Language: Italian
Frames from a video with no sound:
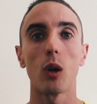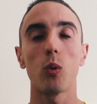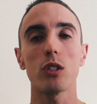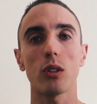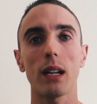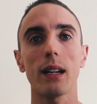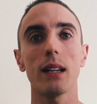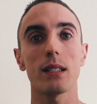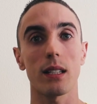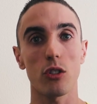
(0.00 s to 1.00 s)
Questo
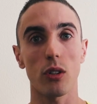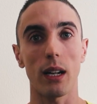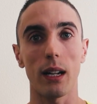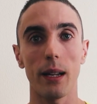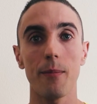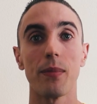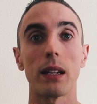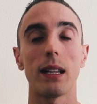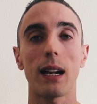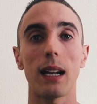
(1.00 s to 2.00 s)
ranking stagionale
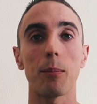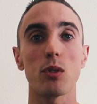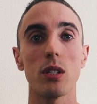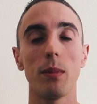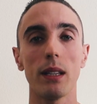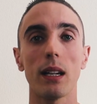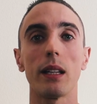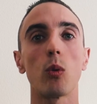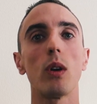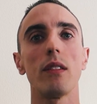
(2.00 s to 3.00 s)
darà la possibilità
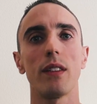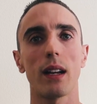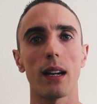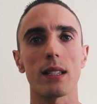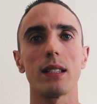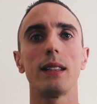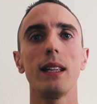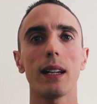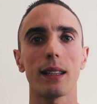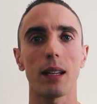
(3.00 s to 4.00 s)
di qualificarsi
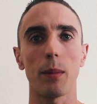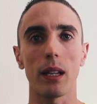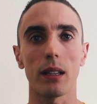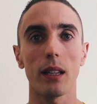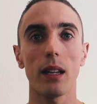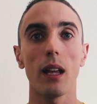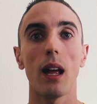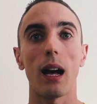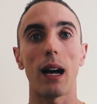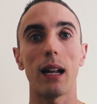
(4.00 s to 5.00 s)

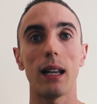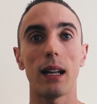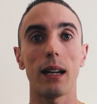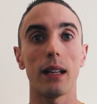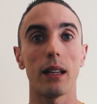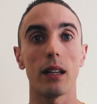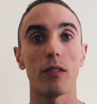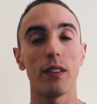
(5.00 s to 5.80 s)
direttamente alla eh,